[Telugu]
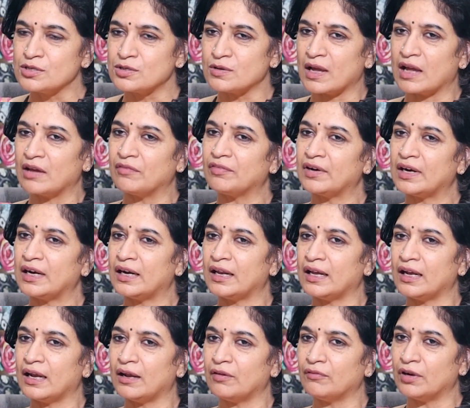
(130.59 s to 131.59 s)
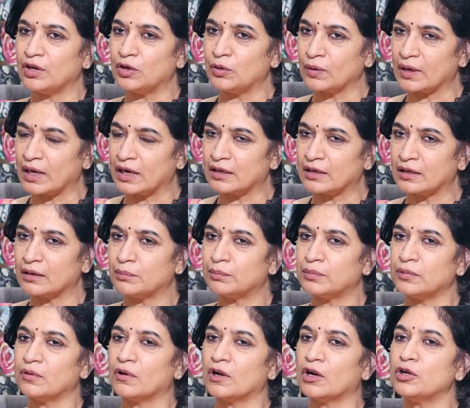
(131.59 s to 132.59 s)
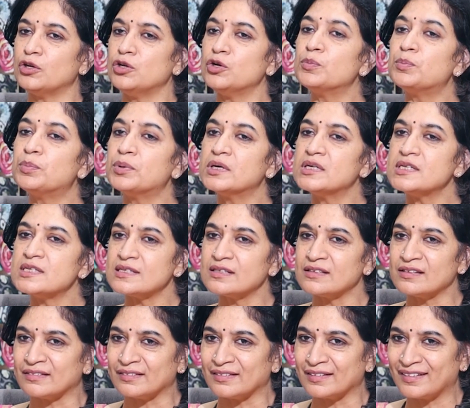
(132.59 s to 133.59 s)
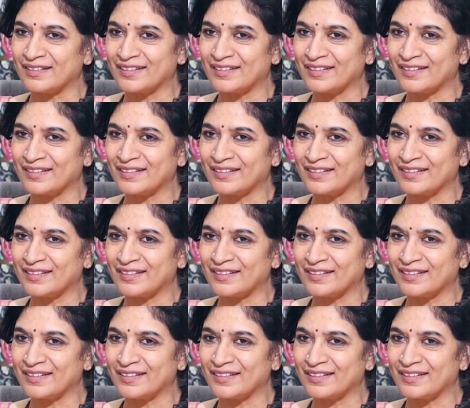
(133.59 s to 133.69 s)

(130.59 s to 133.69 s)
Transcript: సో ఎవ్రీడే వెన్ యూ గెట్ అప్ యు ఆర్ అ న్యూ పర్సన్